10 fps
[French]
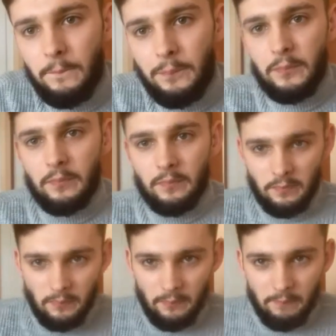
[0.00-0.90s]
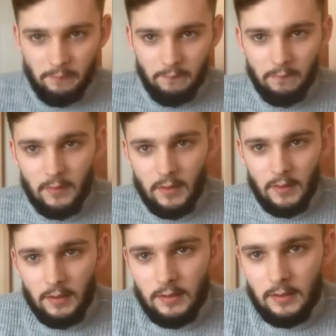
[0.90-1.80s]
prendre du plaisir.
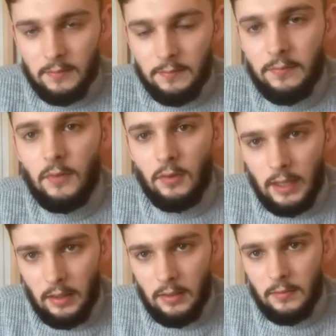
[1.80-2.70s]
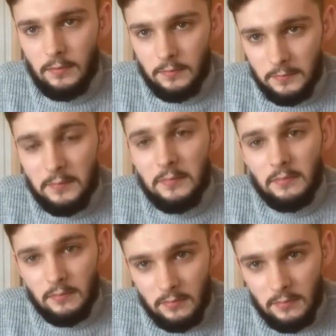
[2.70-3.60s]
J'ai noté. Et
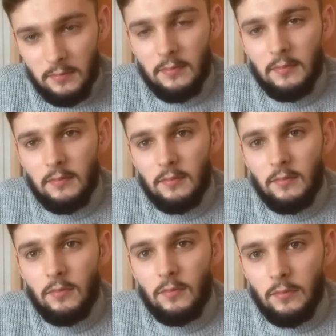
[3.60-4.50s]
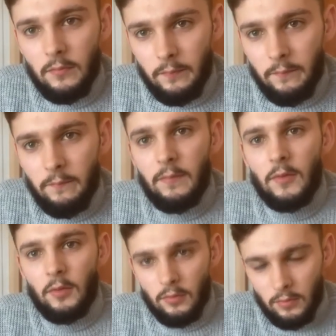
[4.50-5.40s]
tirer une leçon, une
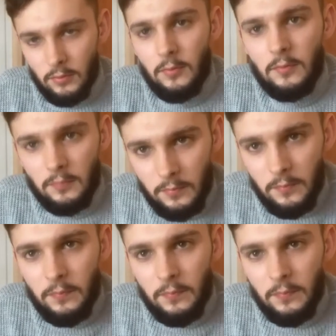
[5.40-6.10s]
leçon pour ta